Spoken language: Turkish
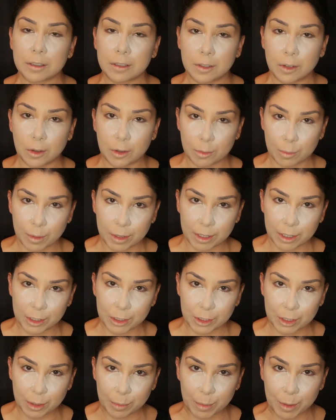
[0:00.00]
göz
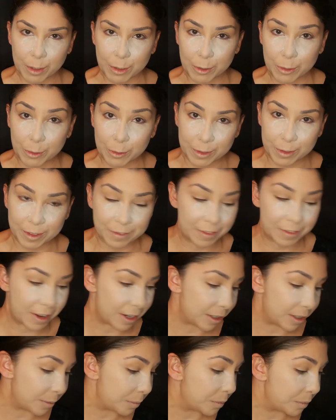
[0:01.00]
makyajına başlıyoruz
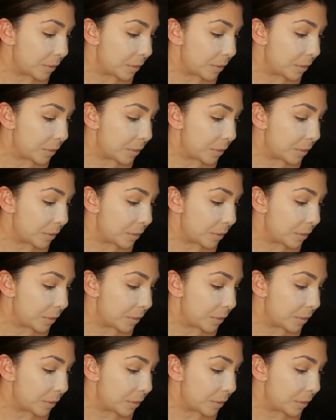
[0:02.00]
efendim.